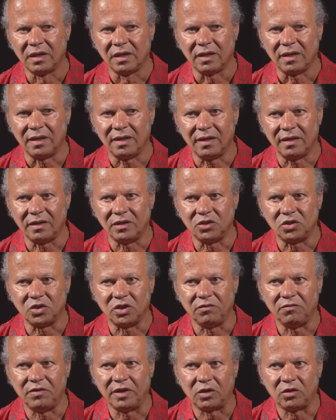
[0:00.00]
Et
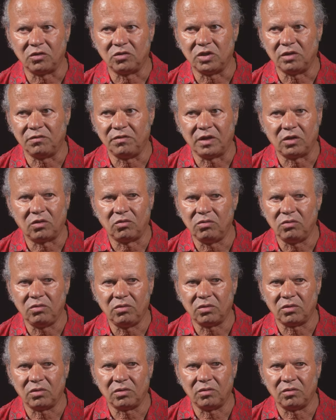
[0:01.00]
j'ai
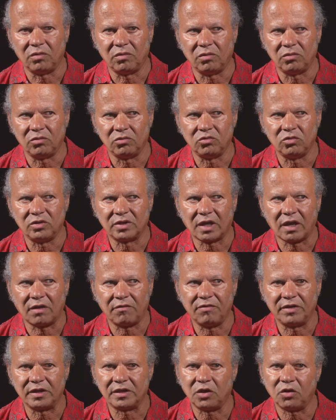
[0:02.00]
vécu, jusqu'à
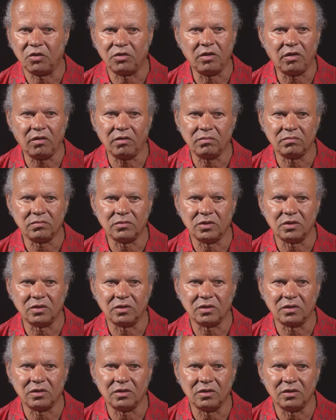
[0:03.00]
21 ans
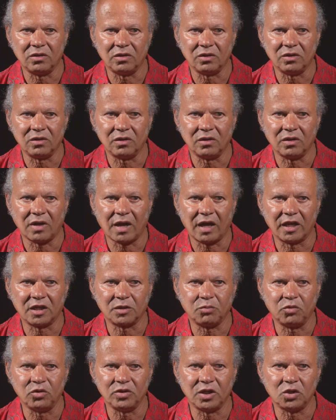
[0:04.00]
de, à
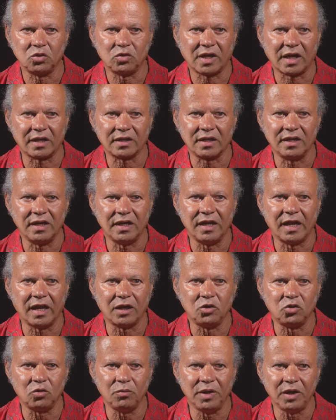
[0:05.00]
exposer jusqu'à
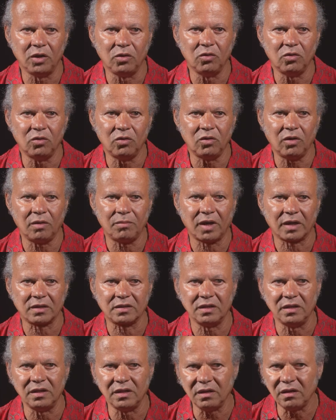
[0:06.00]
Trinidad-Tobago, en
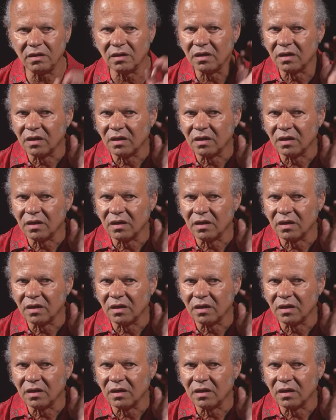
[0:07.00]
Martinique,